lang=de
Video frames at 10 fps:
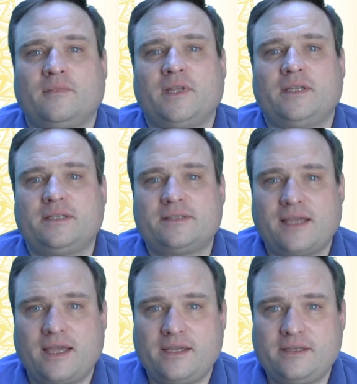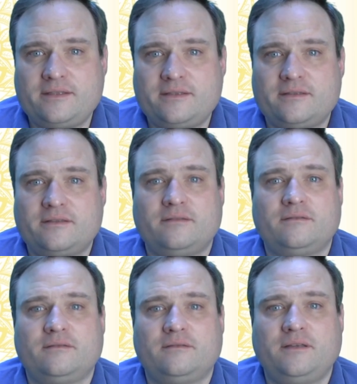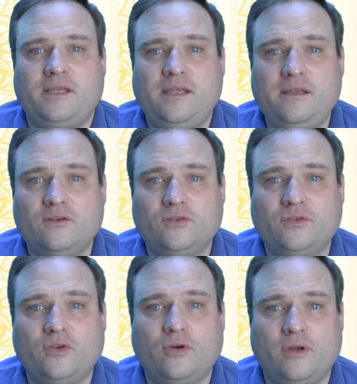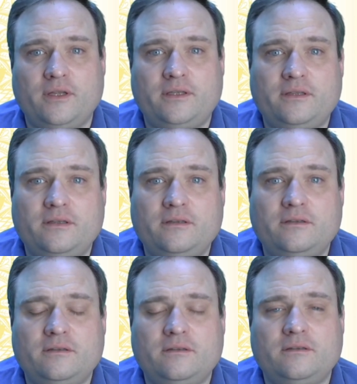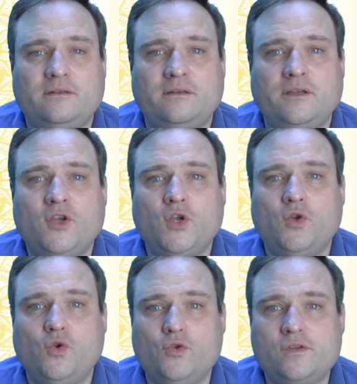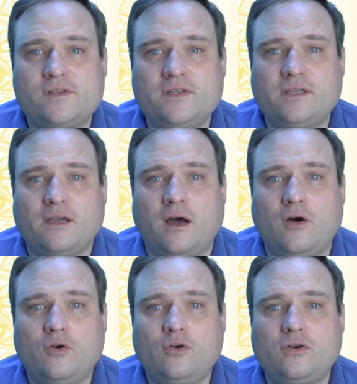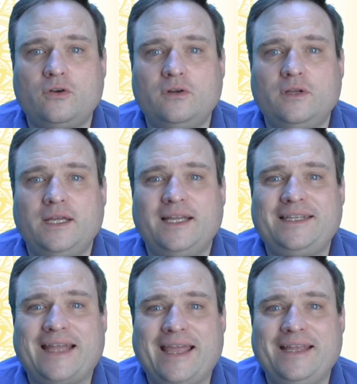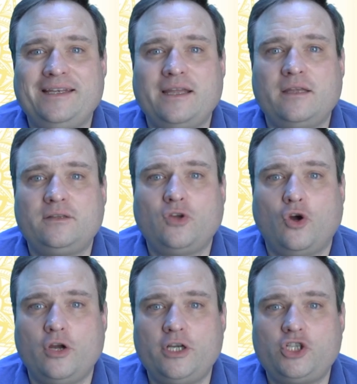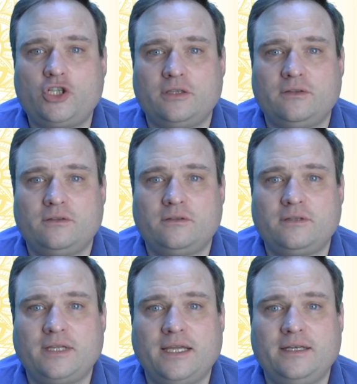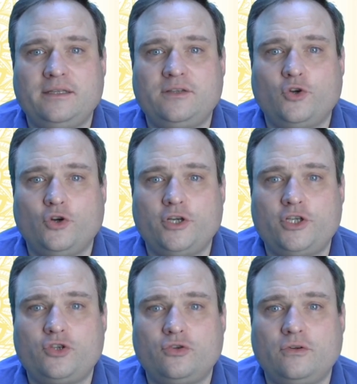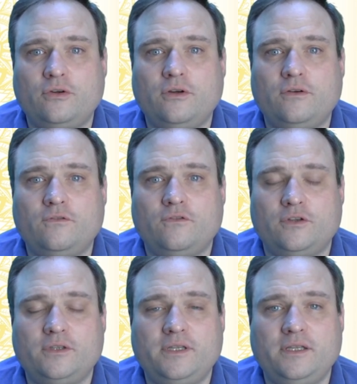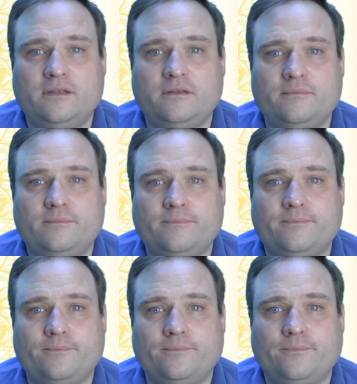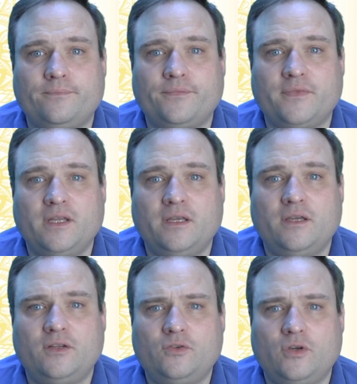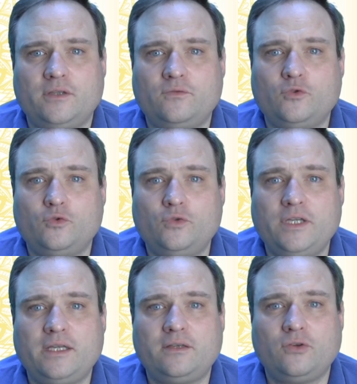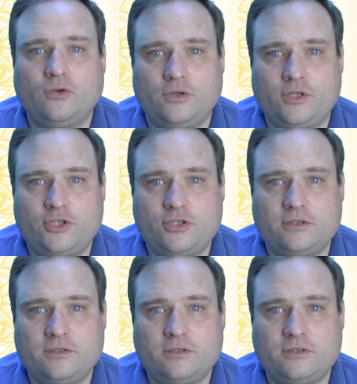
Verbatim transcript: Das heißt, hier und heute löst sich auch dein Täuschen, deine Täuschung von dir. Dort, wo du dich täuscht